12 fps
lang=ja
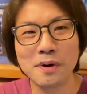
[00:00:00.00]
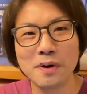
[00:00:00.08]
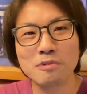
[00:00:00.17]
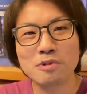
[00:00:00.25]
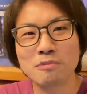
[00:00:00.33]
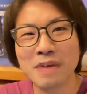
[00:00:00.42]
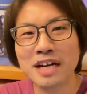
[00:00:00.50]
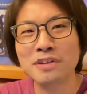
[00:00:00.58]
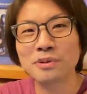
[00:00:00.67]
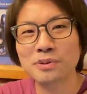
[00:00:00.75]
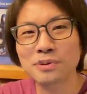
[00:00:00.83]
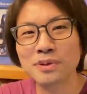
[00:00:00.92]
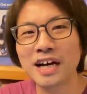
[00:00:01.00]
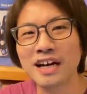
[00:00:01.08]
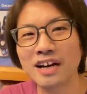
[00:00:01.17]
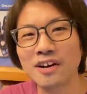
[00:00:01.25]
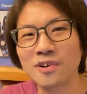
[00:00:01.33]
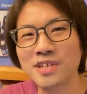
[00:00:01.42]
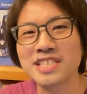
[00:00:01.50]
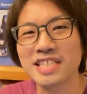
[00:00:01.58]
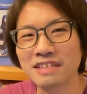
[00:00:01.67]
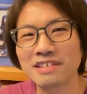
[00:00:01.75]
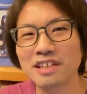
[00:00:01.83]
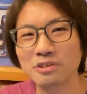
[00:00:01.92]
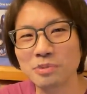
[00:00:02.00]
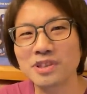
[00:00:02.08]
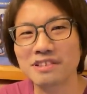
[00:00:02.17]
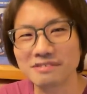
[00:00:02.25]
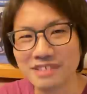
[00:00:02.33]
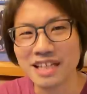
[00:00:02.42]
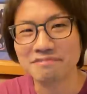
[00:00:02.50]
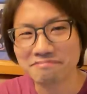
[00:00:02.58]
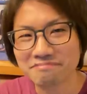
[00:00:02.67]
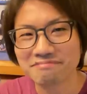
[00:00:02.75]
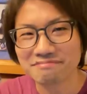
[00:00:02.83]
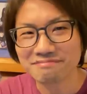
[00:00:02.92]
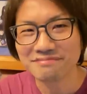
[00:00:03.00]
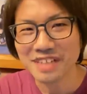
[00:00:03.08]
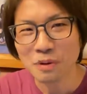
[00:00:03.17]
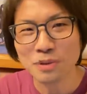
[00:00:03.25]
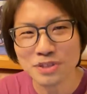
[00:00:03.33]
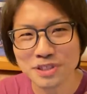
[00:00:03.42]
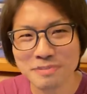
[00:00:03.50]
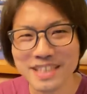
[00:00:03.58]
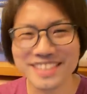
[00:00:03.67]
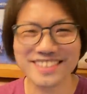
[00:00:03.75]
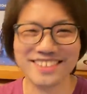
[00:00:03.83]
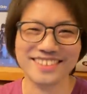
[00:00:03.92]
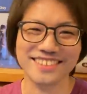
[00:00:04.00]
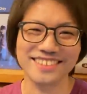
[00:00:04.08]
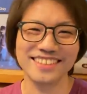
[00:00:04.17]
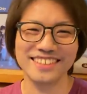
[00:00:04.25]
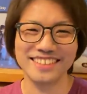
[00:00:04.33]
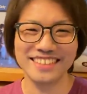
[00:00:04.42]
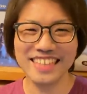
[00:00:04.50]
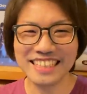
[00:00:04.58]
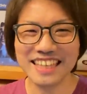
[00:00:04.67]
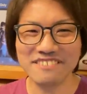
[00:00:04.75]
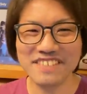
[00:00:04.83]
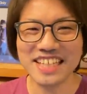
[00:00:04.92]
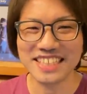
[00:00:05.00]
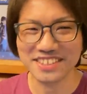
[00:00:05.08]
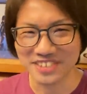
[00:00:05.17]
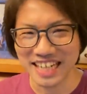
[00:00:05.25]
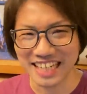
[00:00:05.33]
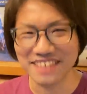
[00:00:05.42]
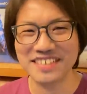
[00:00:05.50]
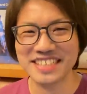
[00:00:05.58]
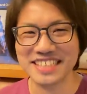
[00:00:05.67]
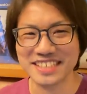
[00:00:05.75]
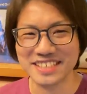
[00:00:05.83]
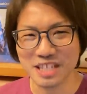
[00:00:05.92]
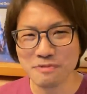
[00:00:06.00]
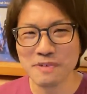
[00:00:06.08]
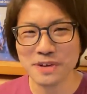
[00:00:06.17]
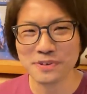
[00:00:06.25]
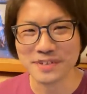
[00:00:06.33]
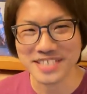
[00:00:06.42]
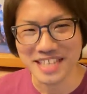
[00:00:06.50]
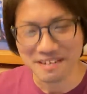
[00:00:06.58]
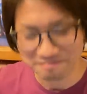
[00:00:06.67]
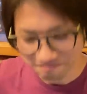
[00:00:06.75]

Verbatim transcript: もうマリオットはオリジナルだと思ってるんでおすすめですなためひとりあげました。スティーブ・マリオットでした。